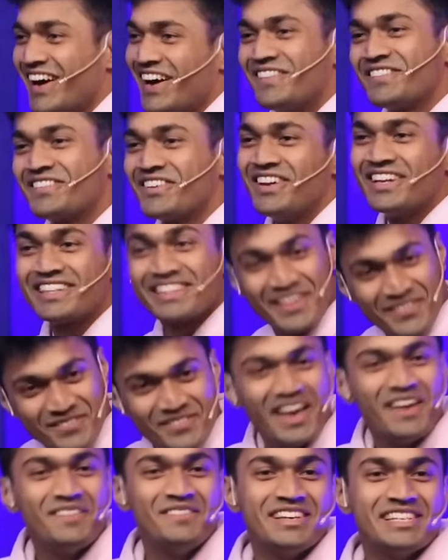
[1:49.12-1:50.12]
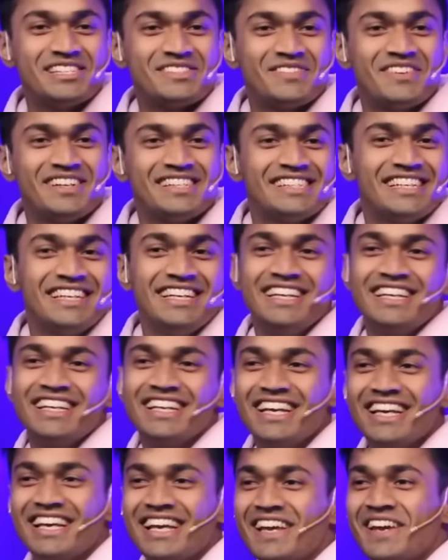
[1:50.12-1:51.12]
आपको लगता है मैं बेस्ट पर्सन
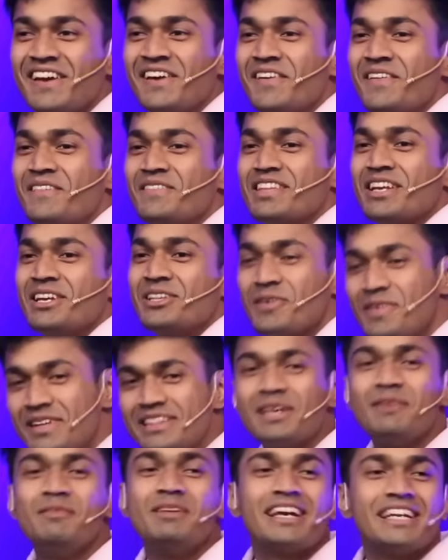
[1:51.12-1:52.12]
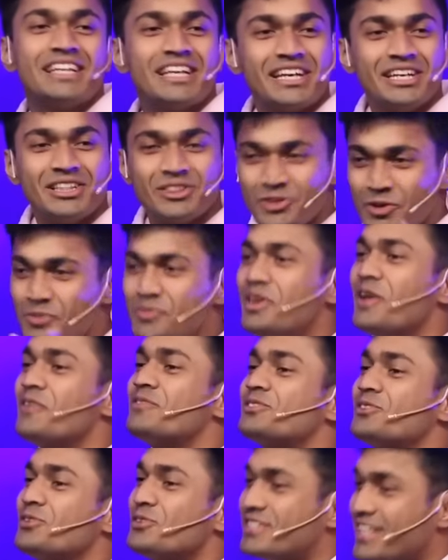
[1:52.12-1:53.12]
ये तो मैंने तब लिखा था कि तुम
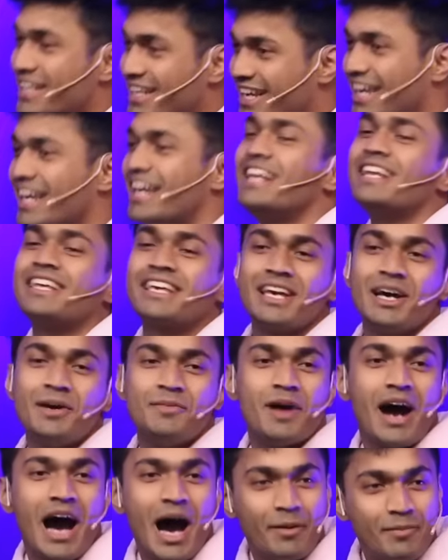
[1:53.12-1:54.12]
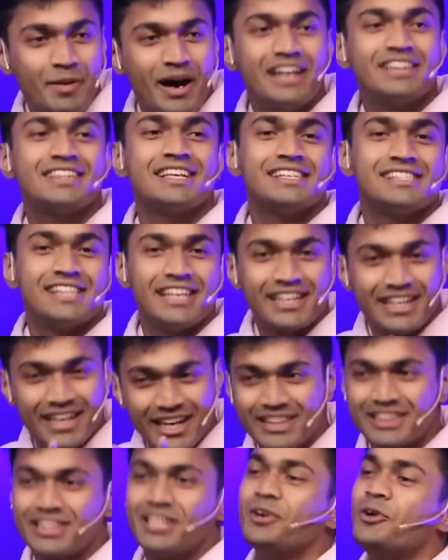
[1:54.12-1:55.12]
लफ्जों से खेल के अब आबाद किसे
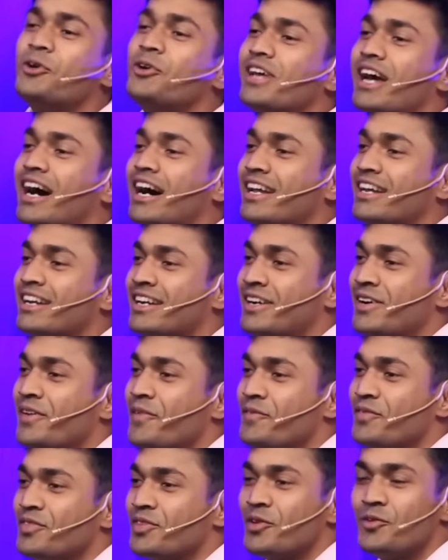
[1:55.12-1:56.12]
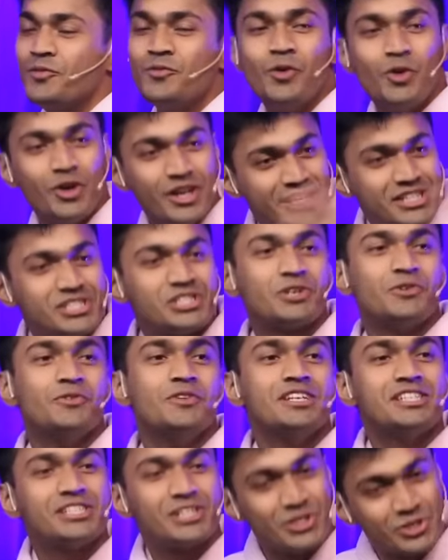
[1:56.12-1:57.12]
करते हो यार वो इश्क
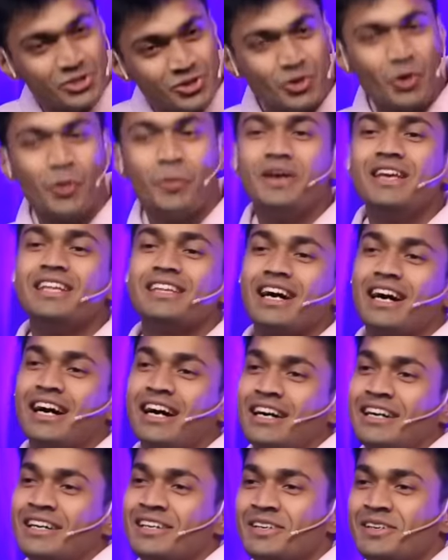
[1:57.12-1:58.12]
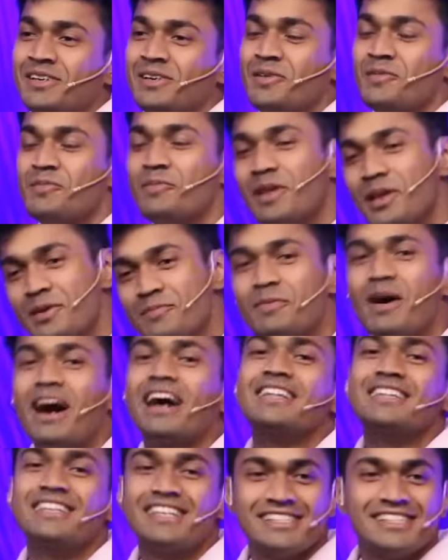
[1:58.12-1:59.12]
विश्क जो भी था मेरे
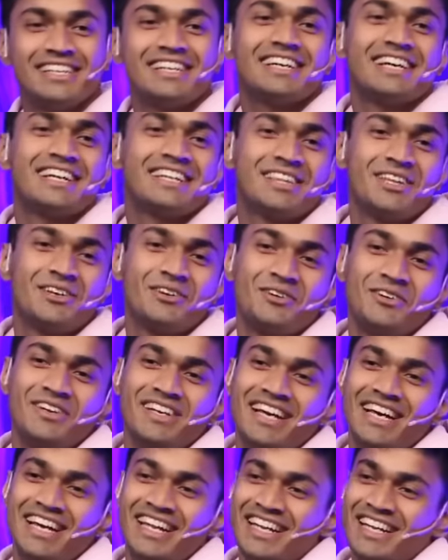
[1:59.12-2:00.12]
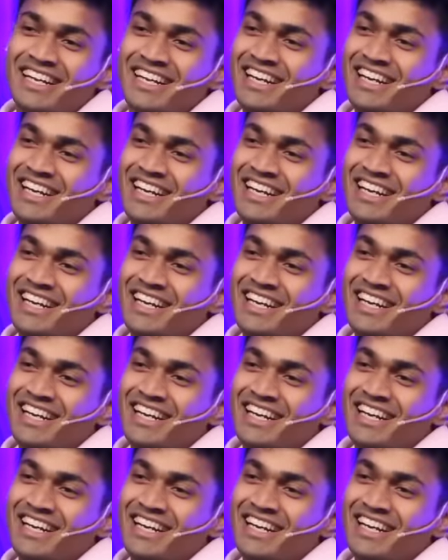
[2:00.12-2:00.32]
बाद किसे करते हो क्या